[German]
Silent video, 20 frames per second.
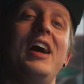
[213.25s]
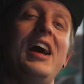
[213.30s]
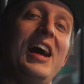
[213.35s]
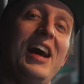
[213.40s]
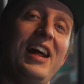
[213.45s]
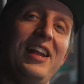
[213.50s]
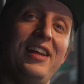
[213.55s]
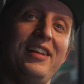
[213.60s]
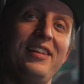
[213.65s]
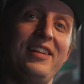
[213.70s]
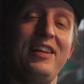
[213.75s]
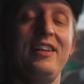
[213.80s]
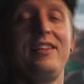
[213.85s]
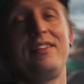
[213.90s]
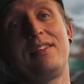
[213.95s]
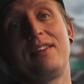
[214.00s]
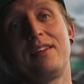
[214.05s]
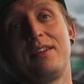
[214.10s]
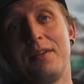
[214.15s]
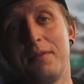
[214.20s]

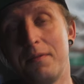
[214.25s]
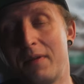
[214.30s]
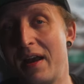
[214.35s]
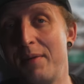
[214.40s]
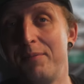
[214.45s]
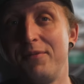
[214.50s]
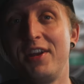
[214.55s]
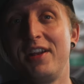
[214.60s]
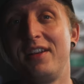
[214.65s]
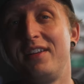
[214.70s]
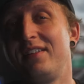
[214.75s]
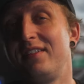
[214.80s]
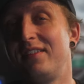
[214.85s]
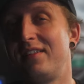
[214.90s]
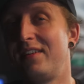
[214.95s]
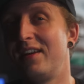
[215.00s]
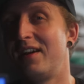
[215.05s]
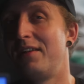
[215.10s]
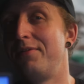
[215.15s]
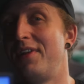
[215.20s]
Allerdings haben wir
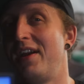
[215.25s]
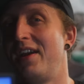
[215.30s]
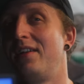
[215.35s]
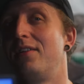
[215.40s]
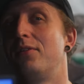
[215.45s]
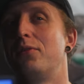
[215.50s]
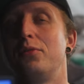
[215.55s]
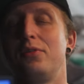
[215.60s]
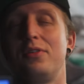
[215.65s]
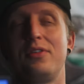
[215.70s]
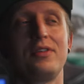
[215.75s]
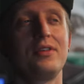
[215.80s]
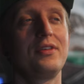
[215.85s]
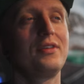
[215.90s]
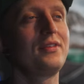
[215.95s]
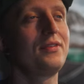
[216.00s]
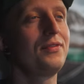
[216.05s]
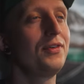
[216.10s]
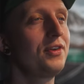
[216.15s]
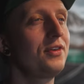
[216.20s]
dieses Jahr ein Van und
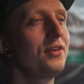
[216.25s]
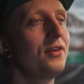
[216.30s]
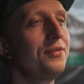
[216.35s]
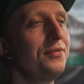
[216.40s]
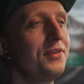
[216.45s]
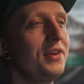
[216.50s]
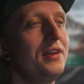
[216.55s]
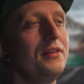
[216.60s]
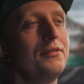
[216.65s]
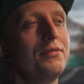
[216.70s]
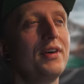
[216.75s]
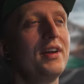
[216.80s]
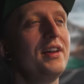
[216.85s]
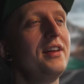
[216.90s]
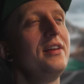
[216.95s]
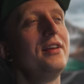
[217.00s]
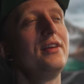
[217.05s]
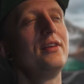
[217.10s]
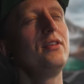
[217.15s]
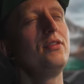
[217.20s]
es wird auf jeden
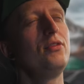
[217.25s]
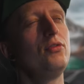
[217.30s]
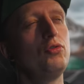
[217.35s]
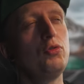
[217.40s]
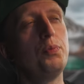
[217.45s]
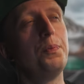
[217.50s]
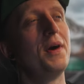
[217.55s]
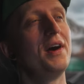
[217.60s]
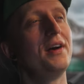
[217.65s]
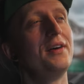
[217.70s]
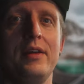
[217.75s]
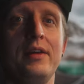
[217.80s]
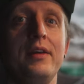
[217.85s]
Fall super.